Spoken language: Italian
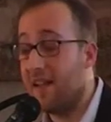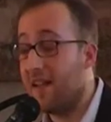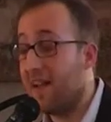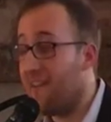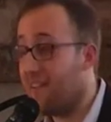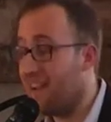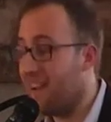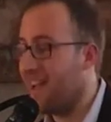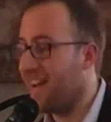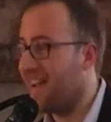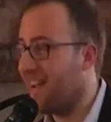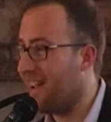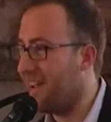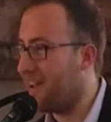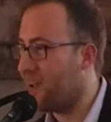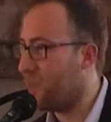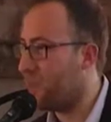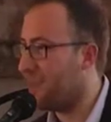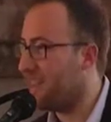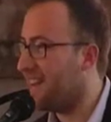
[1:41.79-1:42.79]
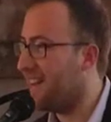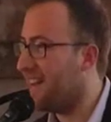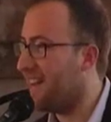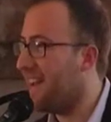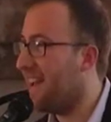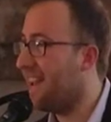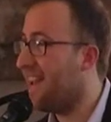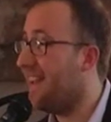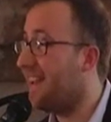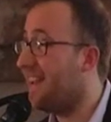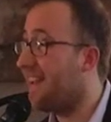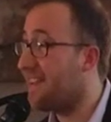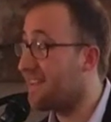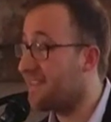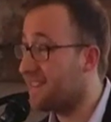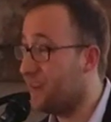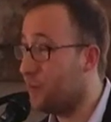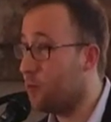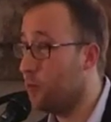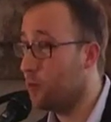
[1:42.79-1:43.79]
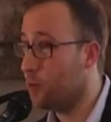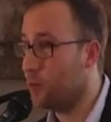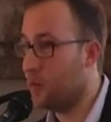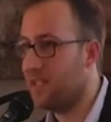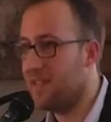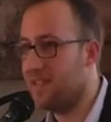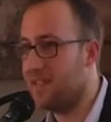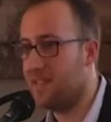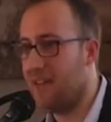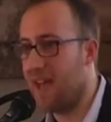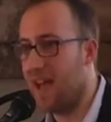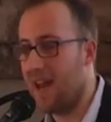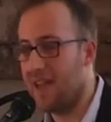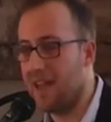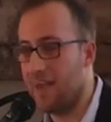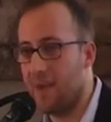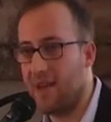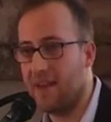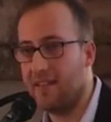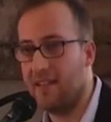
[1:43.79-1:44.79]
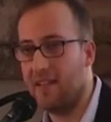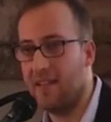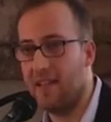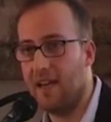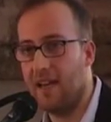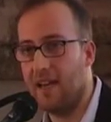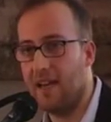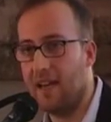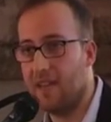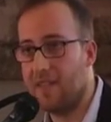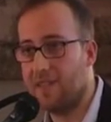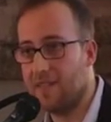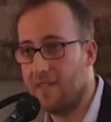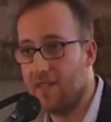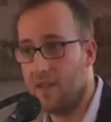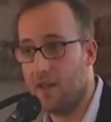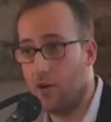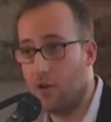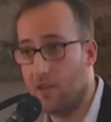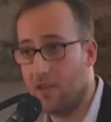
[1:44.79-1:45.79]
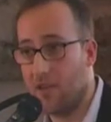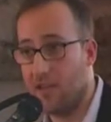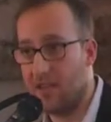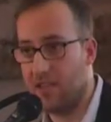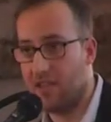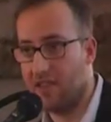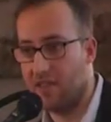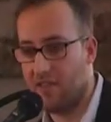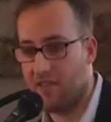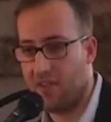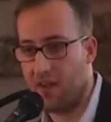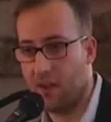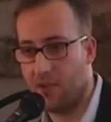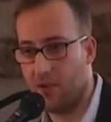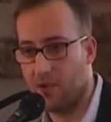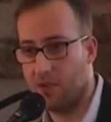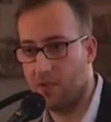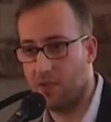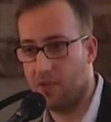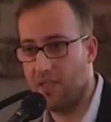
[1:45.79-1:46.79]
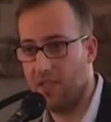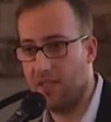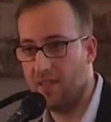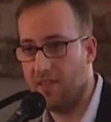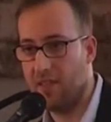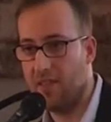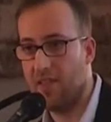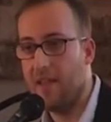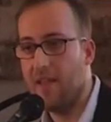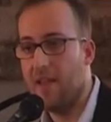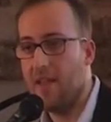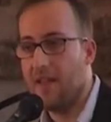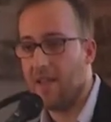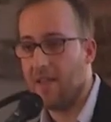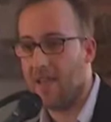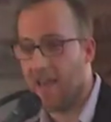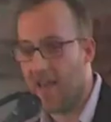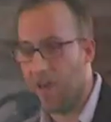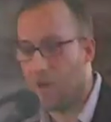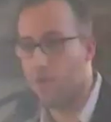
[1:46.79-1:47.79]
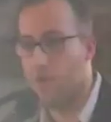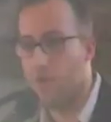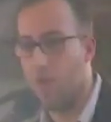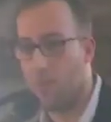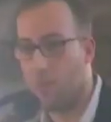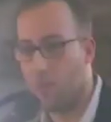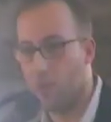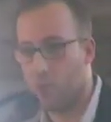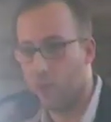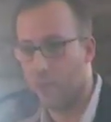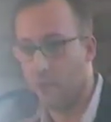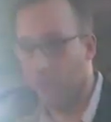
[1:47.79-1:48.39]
avere dire, il saluto iniziale da parte del sindaco della città, Franco Scoditti, che accogliamo con un